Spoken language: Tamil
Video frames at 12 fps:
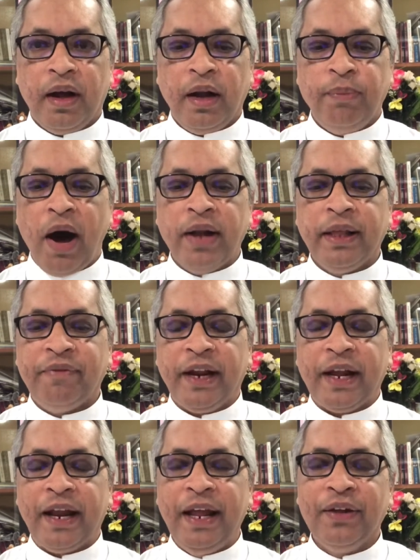
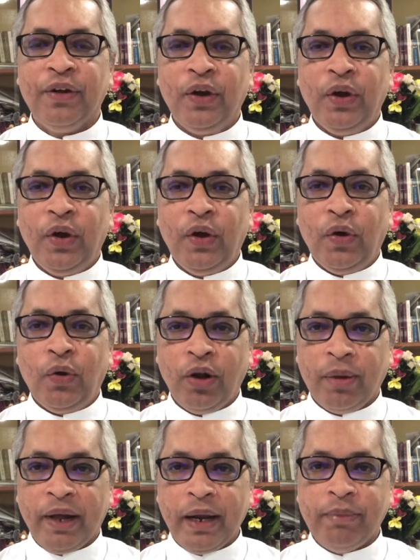அன்பார்ந்தவர்களே
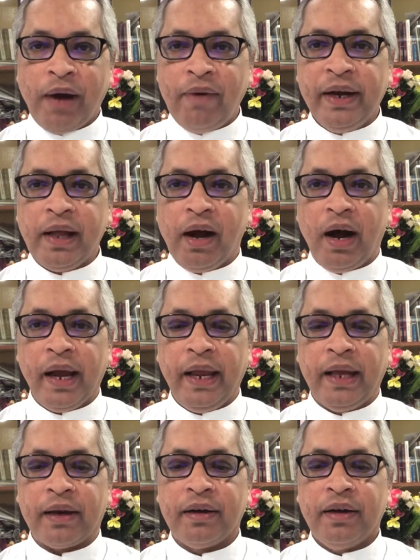ஒரு மறை மாவட்ட
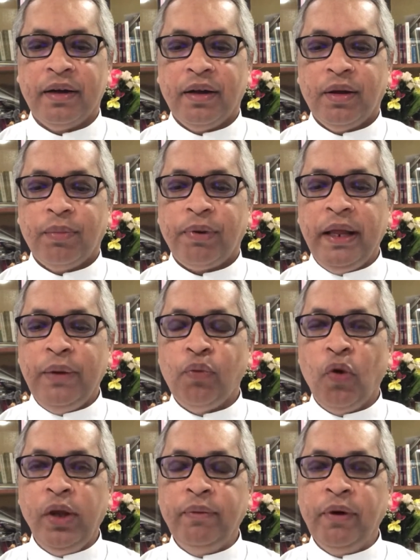ஆயர் பணி
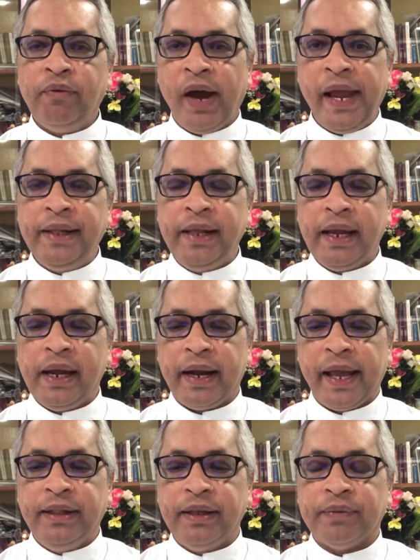ஓய்வு வயதை
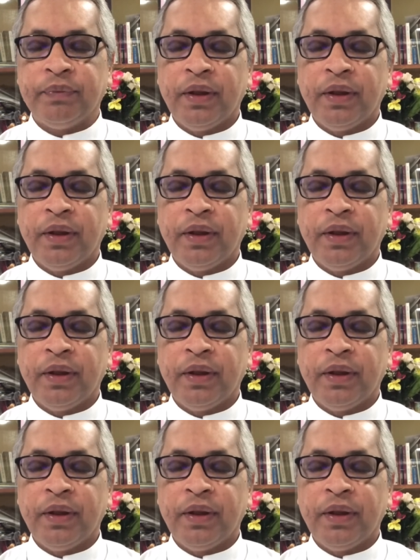அடைந்து